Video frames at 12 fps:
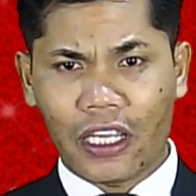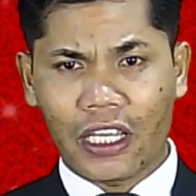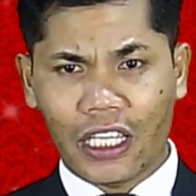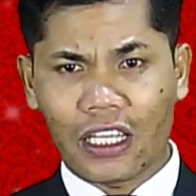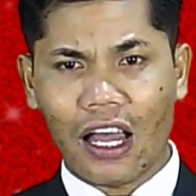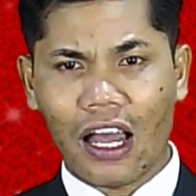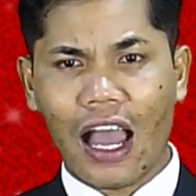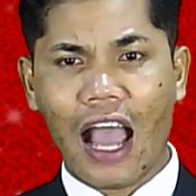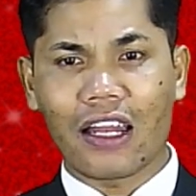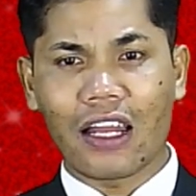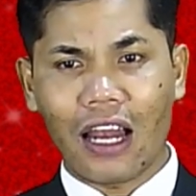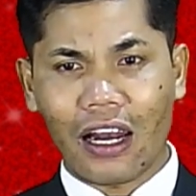kita
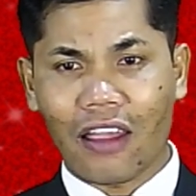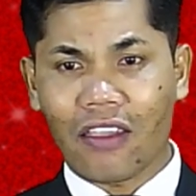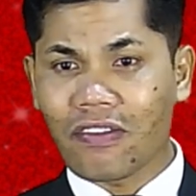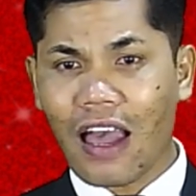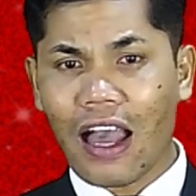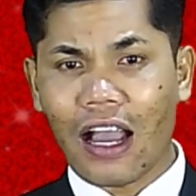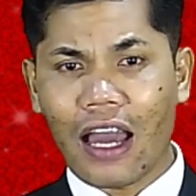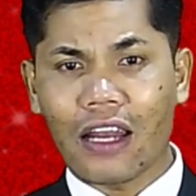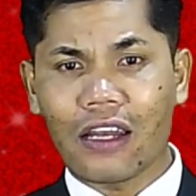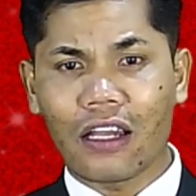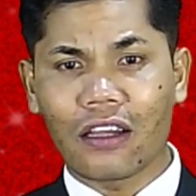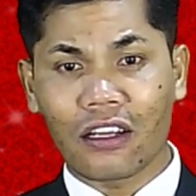adalah rancangan
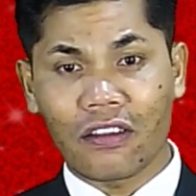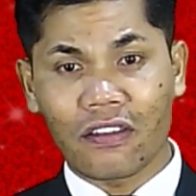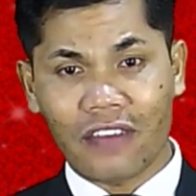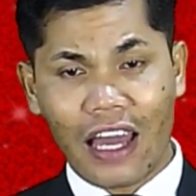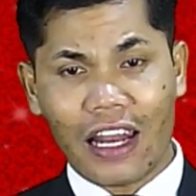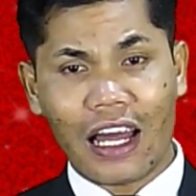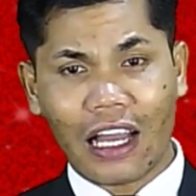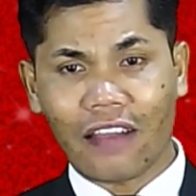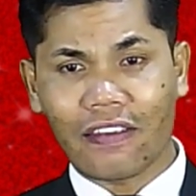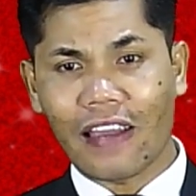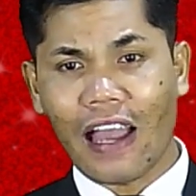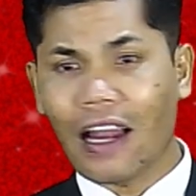dan rencana
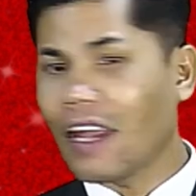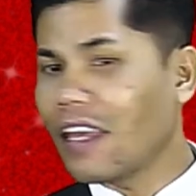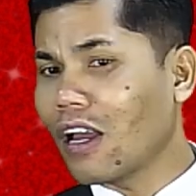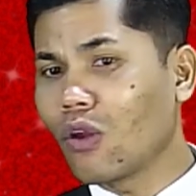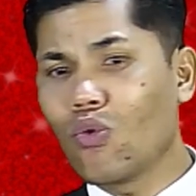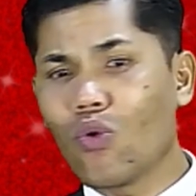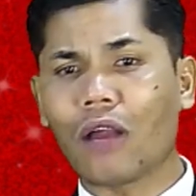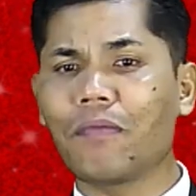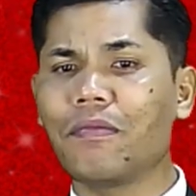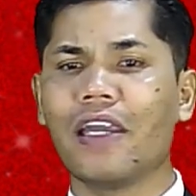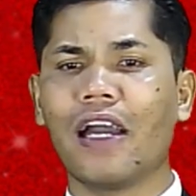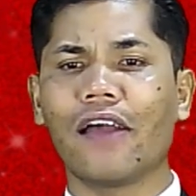kasih Allah yang luar
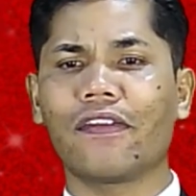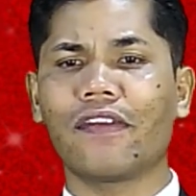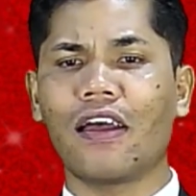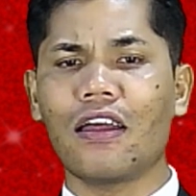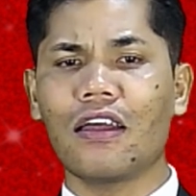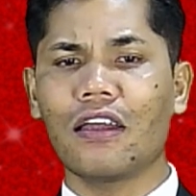biasa